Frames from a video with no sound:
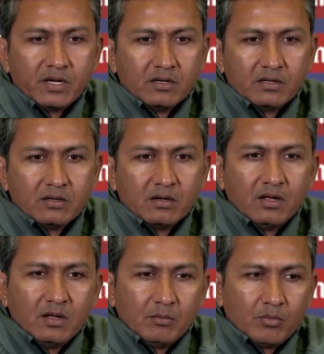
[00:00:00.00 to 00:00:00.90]
एंड
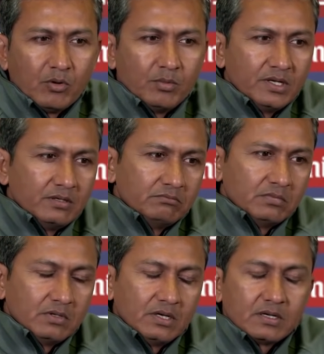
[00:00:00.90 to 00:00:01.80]
प्रॉब्ली
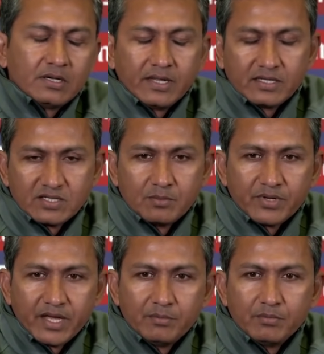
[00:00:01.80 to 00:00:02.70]
इट विल टेक सम
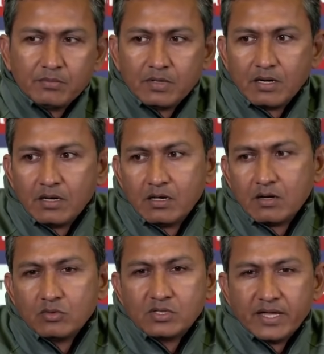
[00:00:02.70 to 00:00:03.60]
टाइम
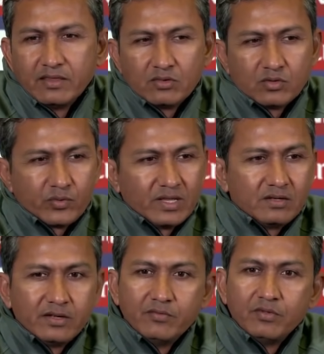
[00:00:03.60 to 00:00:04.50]
अराउंड द टेंथ और
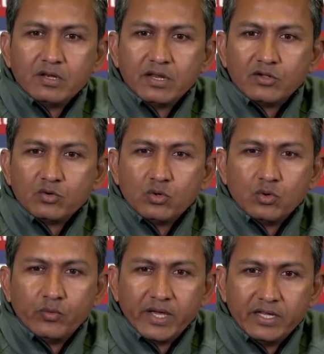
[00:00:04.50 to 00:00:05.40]
ट्वेल्थ डे विल गेट टू
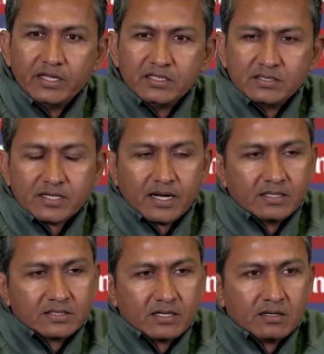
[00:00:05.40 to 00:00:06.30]
नो वेर ही
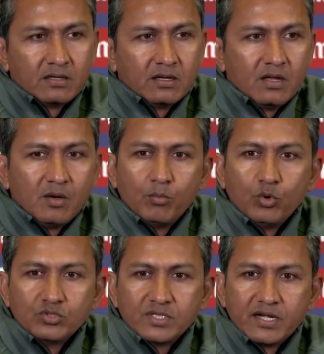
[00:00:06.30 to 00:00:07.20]
स्टैंड एंड
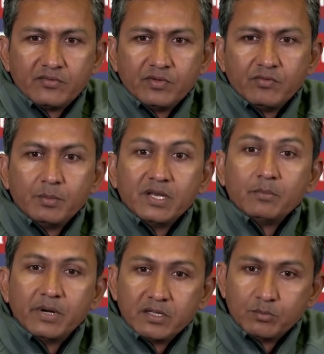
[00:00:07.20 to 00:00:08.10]
पोज दैट वी विल बी इन
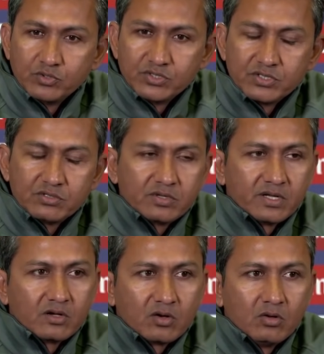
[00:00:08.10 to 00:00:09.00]
अ बेटर पोजिशन टू
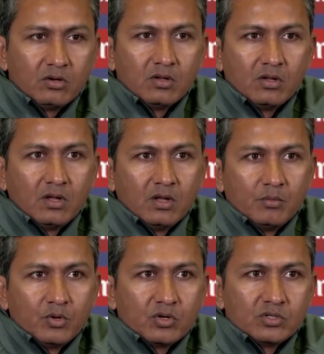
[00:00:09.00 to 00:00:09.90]
टेक अ कॉल
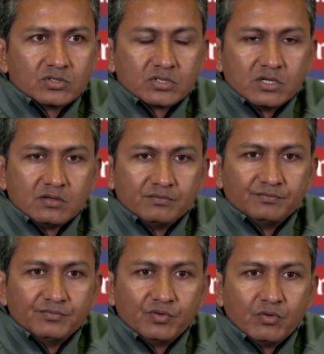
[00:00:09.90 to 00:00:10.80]
बिकॉज
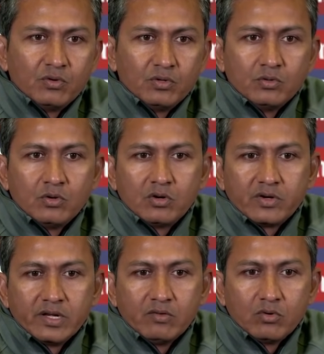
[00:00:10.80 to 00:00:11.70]
यू डू
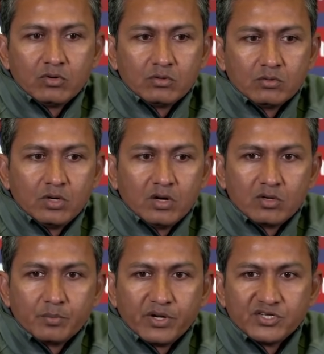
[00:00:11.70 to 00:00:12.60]
नॉट रियली वॉन्ट टू रूल
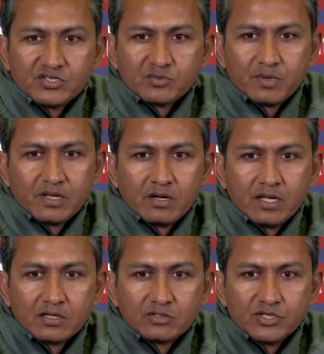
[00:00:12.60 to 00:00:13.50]
आउट अ प्रेशियस प्लेयर
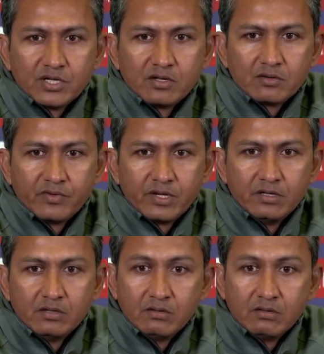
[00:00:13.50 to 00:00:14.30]
लाइक शिखर वेरी